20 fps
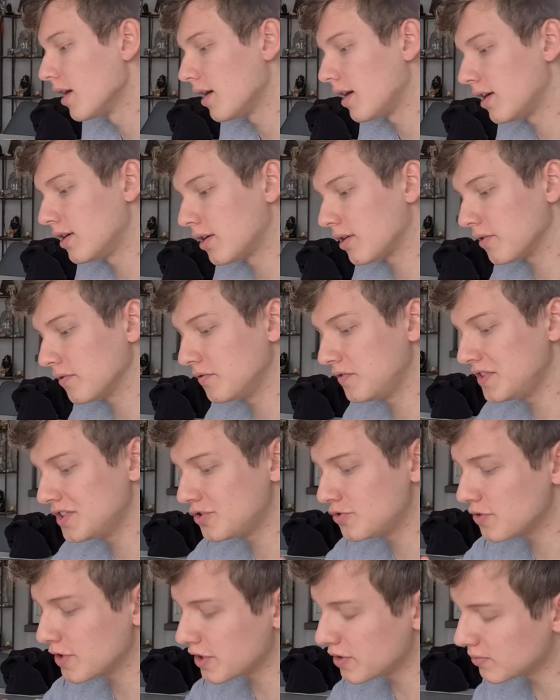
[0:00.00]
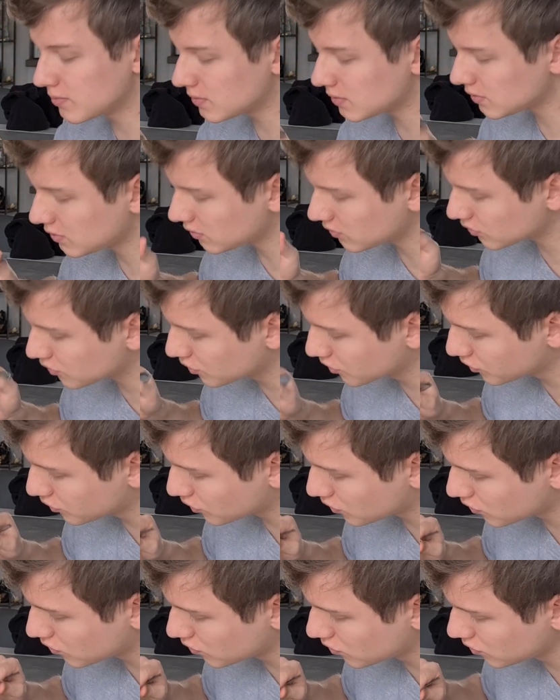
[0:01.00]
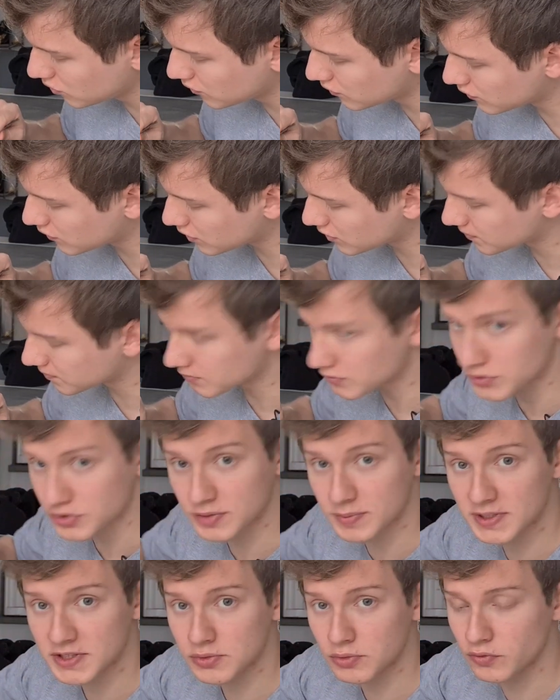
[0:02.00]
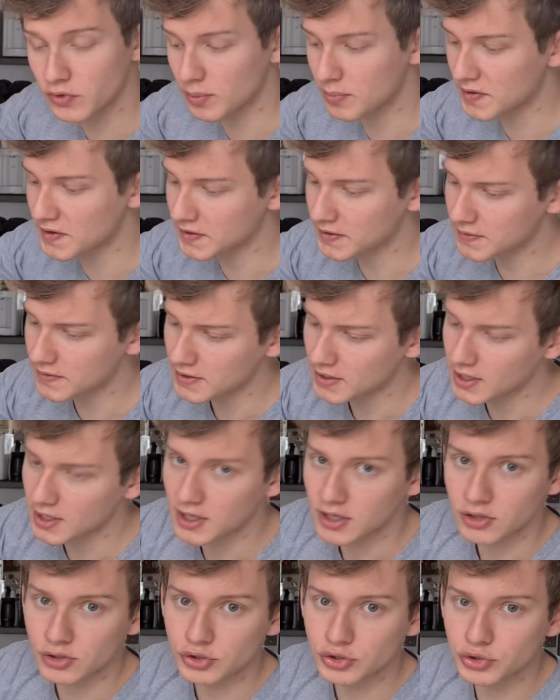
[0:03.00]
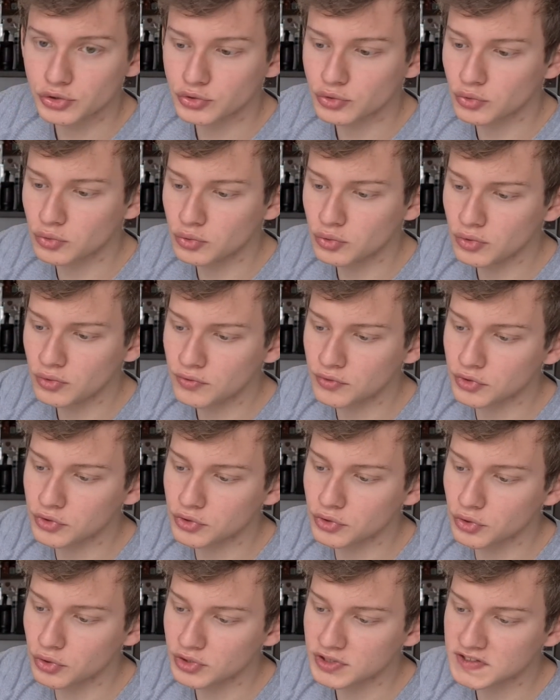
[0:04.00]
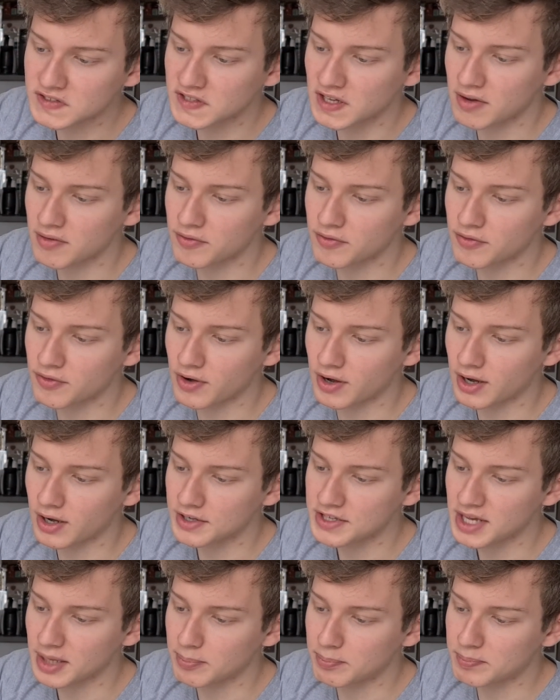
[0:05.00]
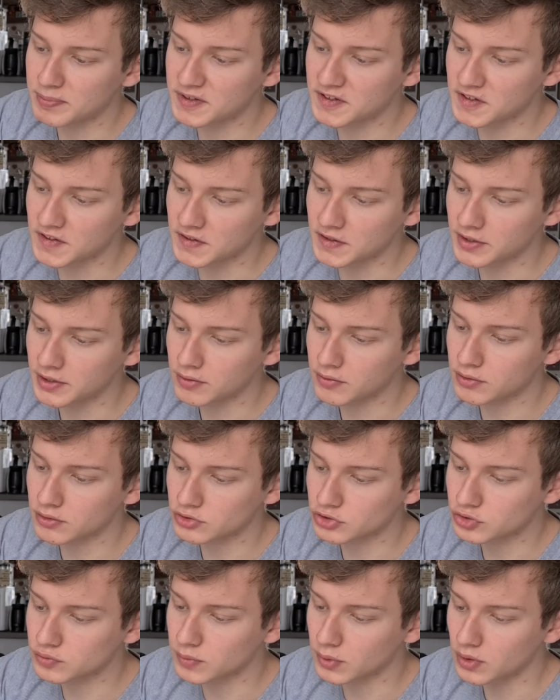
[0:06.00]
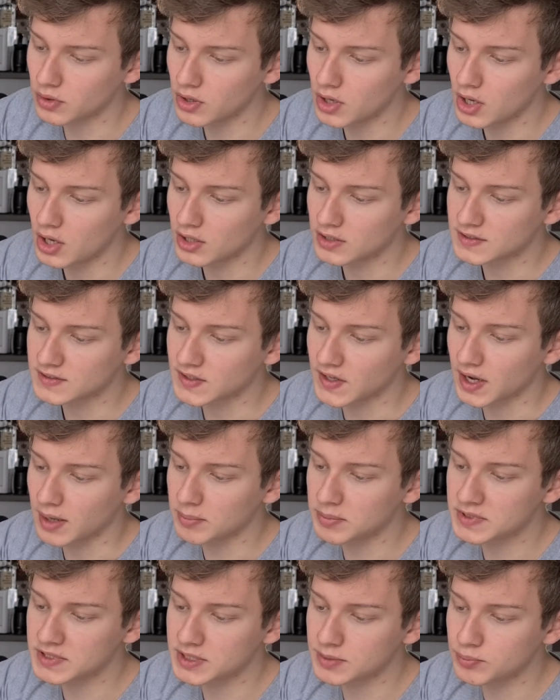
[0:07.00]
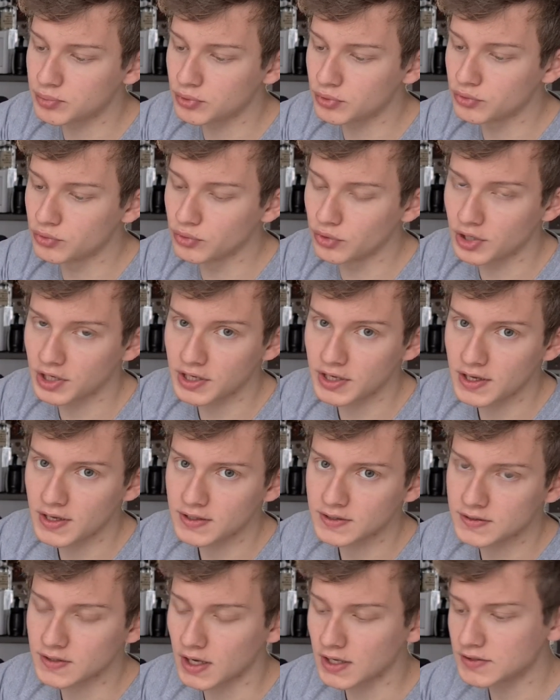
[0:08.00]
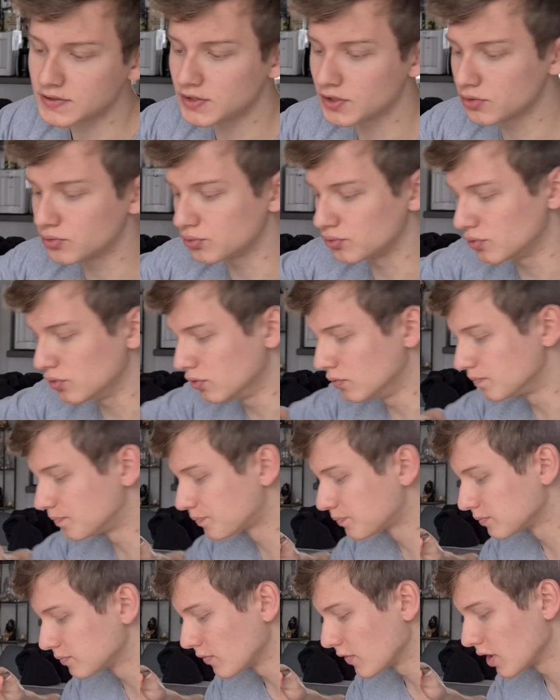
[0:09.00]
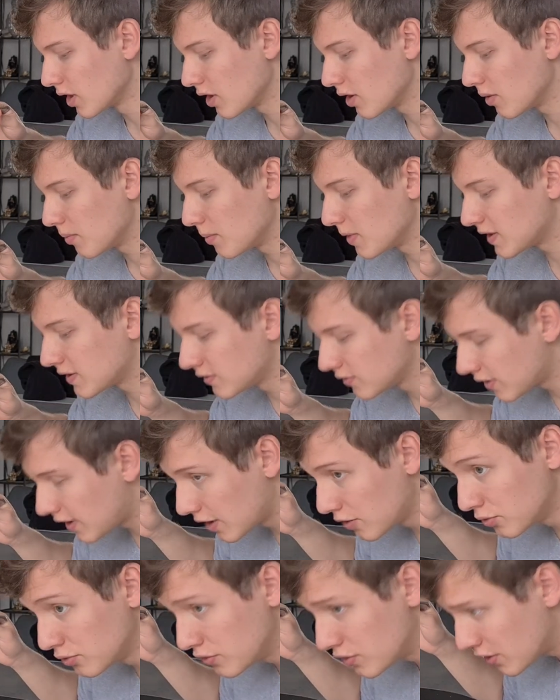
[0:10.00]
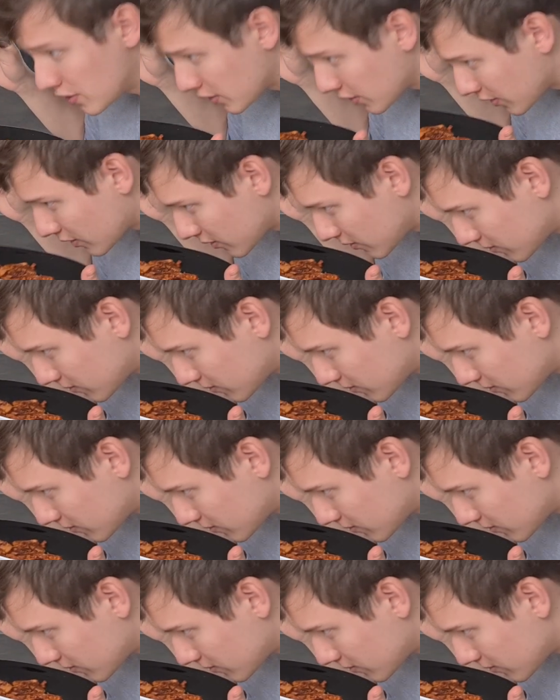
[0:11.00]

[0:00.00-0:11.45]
Alors, visuellement, je trouve, je sais pas si on voit bien, je trouve que ça va, il y a pire, franchement. C'est un petit peu doré, ça, c'est cool. Maintenant, à l'odeur,